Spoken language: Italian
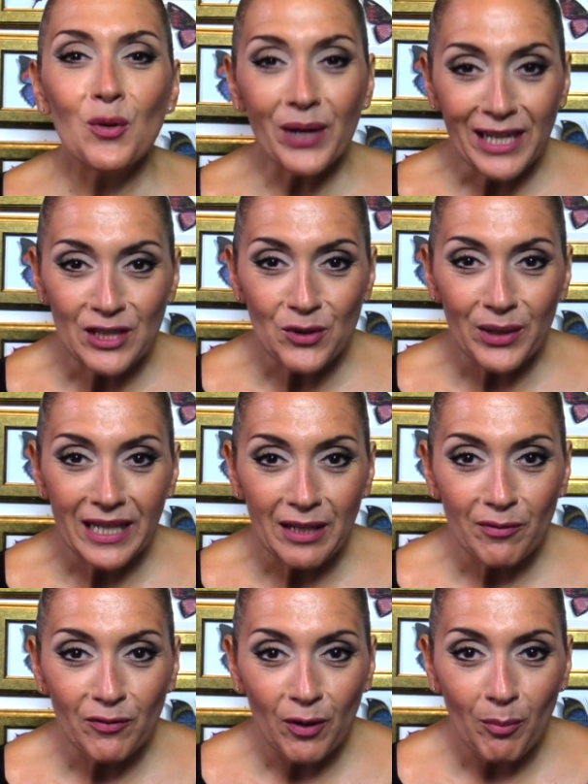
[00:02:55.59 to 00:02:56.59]
Qui giù in
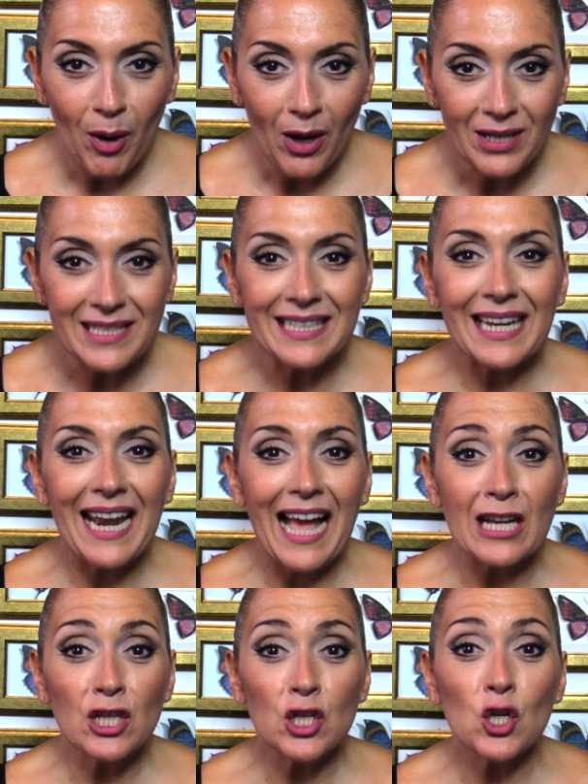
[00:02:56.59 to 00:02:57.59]
info box
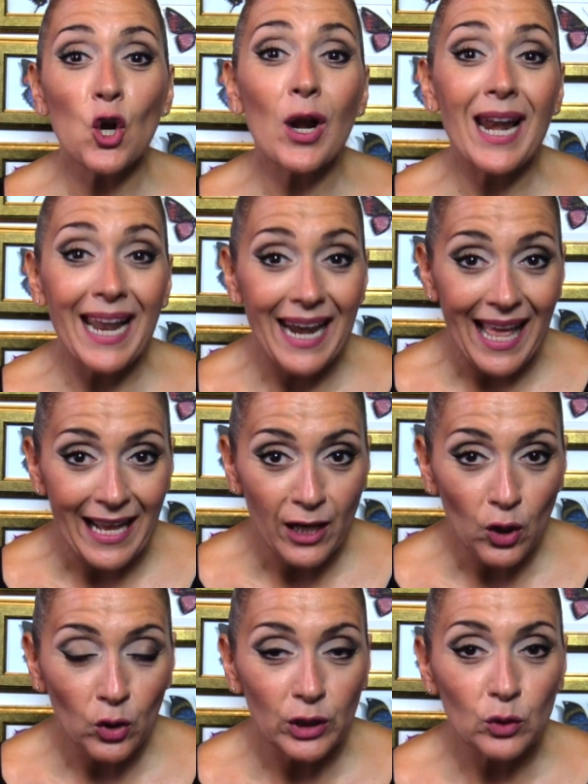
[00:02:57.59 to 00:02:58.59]
lascio
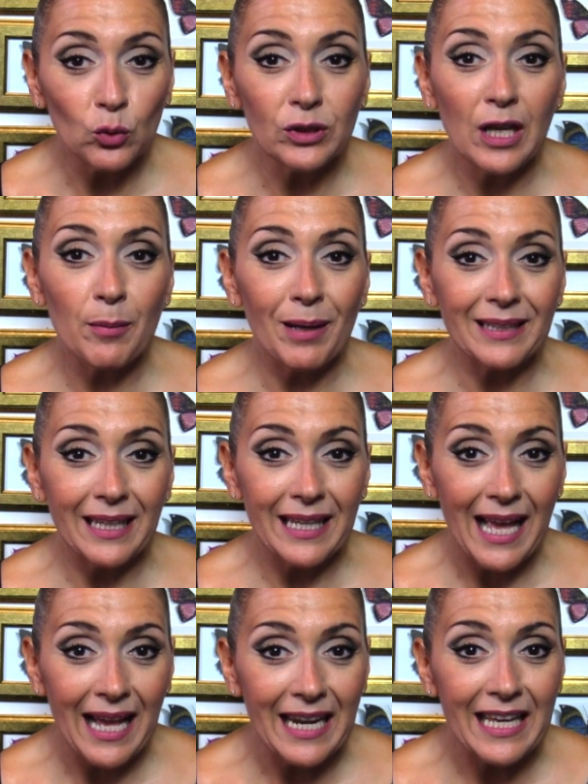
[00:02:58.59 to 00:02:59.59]
l'elenco di tutto il
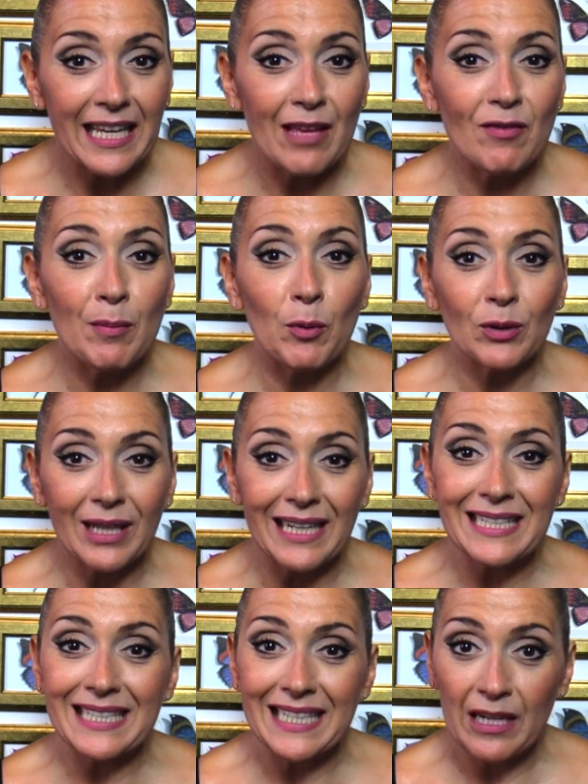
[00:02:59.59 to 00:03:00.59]
materiale che vi
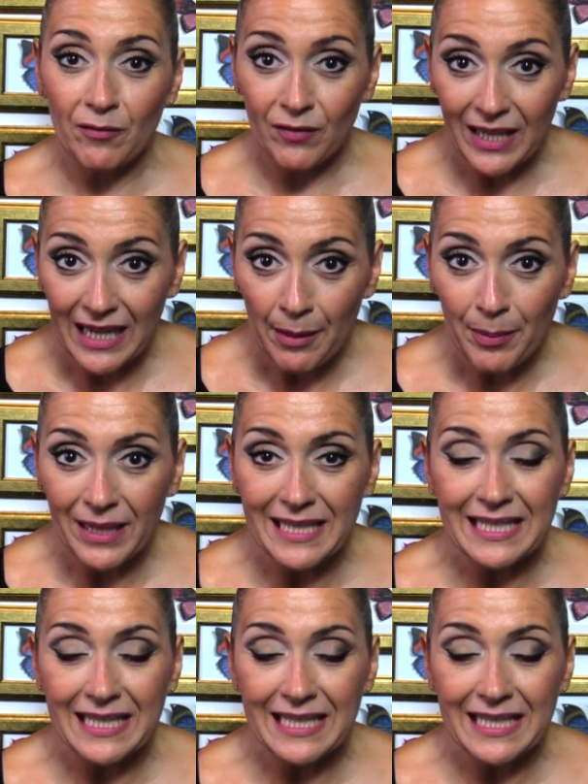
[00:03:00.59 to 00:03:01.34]
potrà servire per